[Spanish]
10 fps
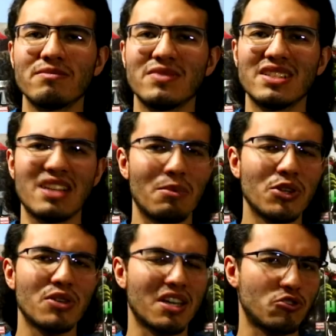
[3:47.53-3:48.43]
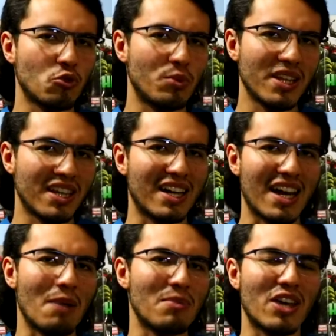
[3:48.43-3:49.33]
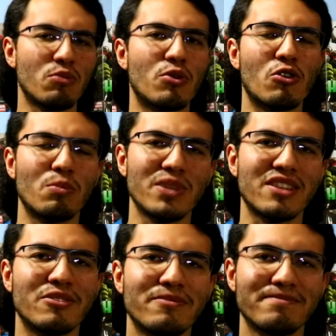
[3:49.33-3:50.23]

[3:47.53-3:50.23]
y sabiendo que su vida ha cambiado por completo.